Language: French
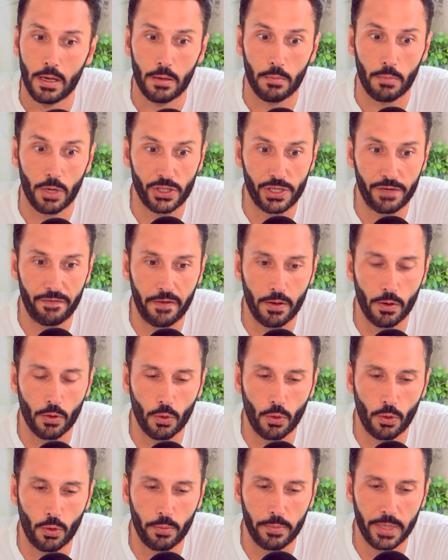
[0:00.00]
bah, j'ai fait un
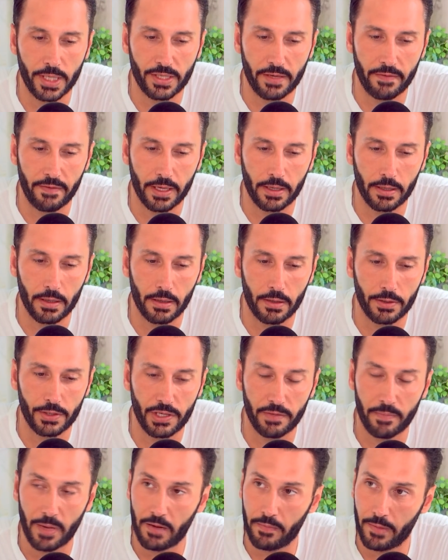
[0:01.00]
gros mix avec euh,
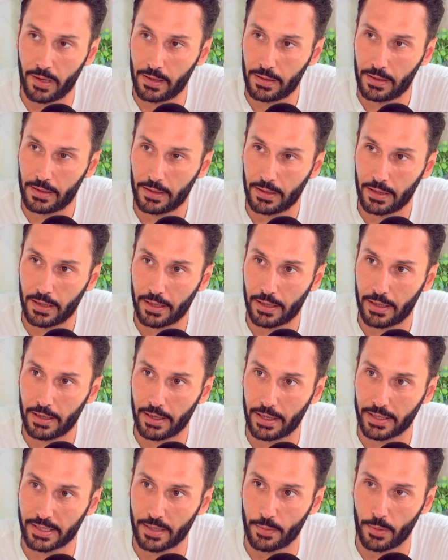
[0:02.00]
Jay Balmain
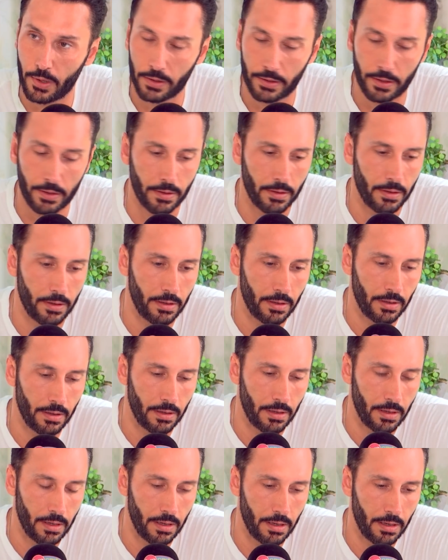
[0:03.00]
récemment que euh,
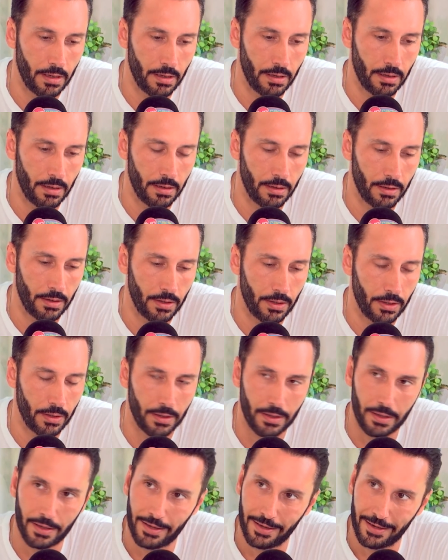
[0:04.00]
ah oui
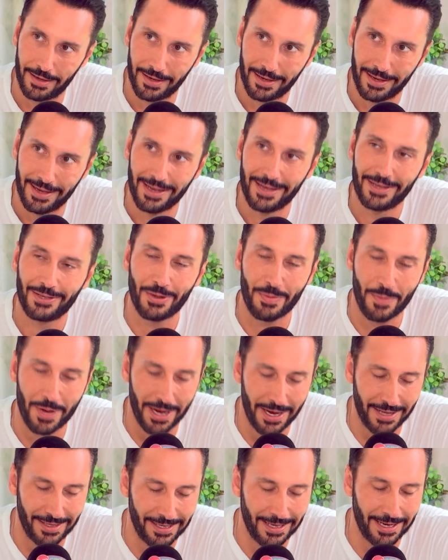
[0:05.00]
Semi-Renté l'année dernière
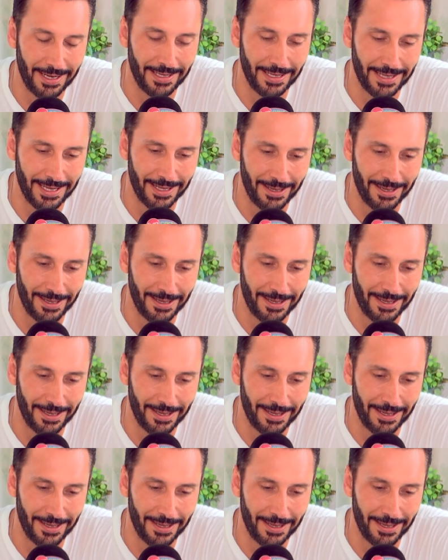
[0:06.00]
incroyable